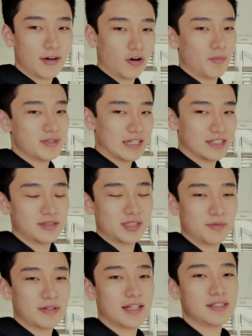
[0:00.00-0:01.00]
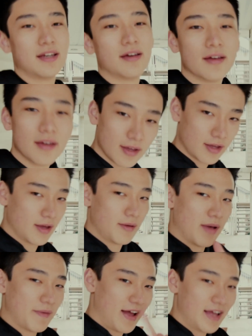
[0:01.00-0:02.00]
我们下期视频再见，
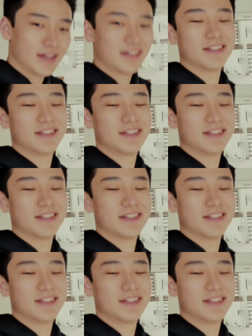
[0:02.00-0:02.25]
拜拜。